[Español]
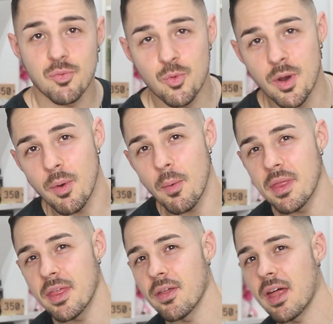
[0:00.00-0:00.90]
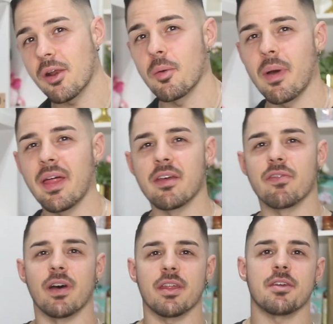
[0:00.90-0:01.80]
Nuevo vídeo de ropa de
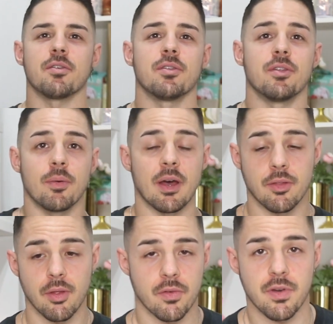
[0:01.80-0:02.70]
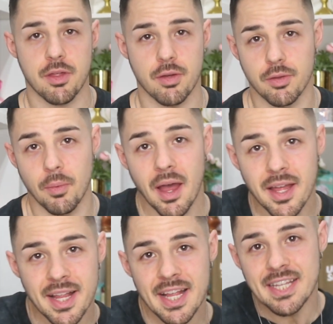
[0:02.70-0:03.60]
Fashion Nova, todo Fashion Nova
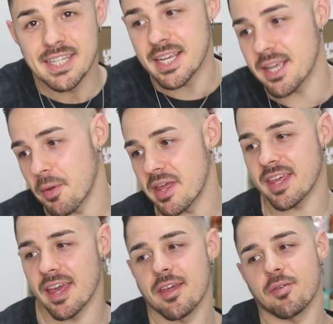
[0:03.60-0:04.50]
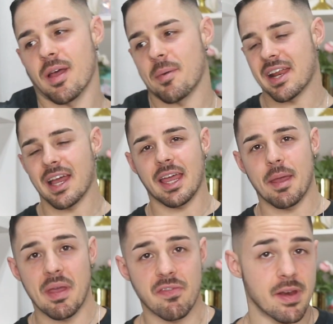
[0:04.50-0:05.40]
Ya sabéis que es una marca
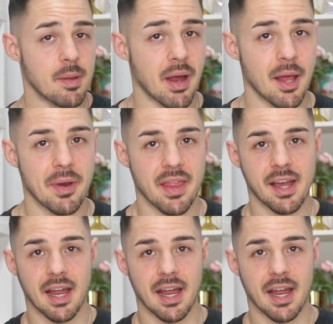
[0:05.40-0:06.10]
que me flipa, la verdad